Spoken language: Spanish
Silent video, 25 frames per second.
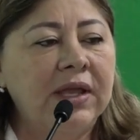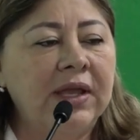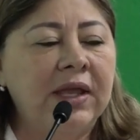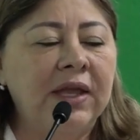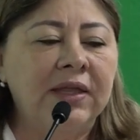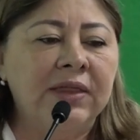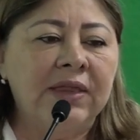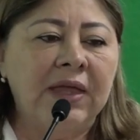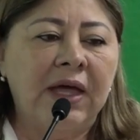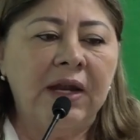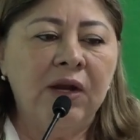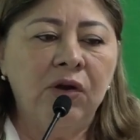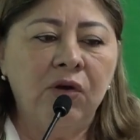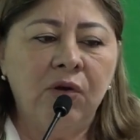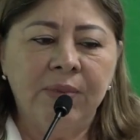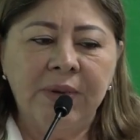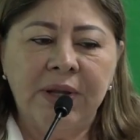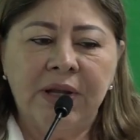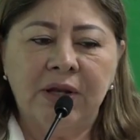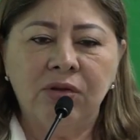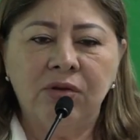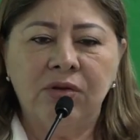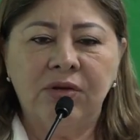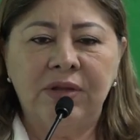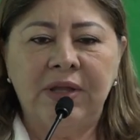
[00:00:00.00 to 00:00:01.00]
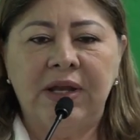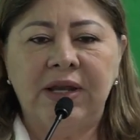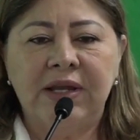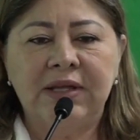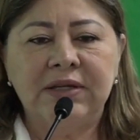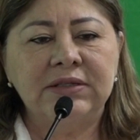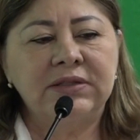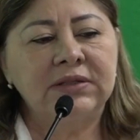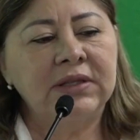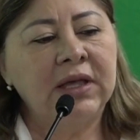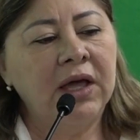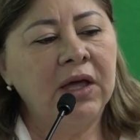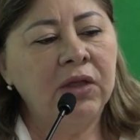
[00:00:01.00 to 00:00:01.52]
que da el gobierno del
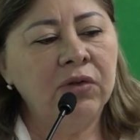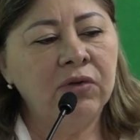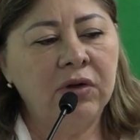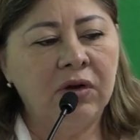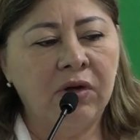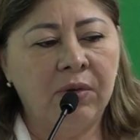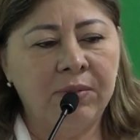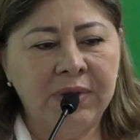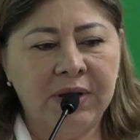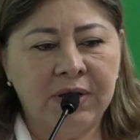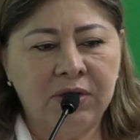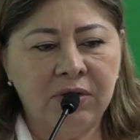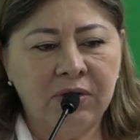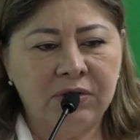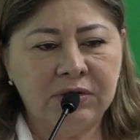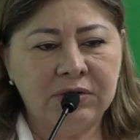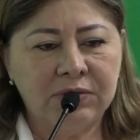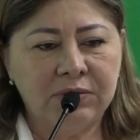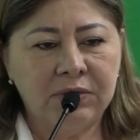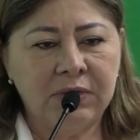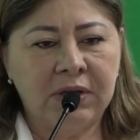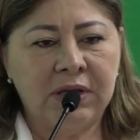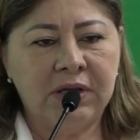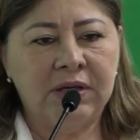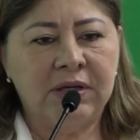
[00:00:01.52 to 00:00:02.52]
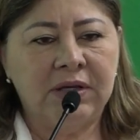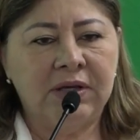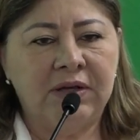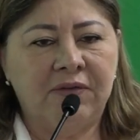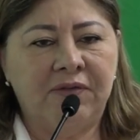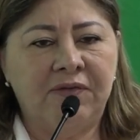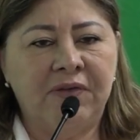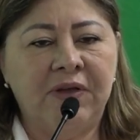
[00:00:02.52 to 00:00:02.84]
Estado, el gobierno eh,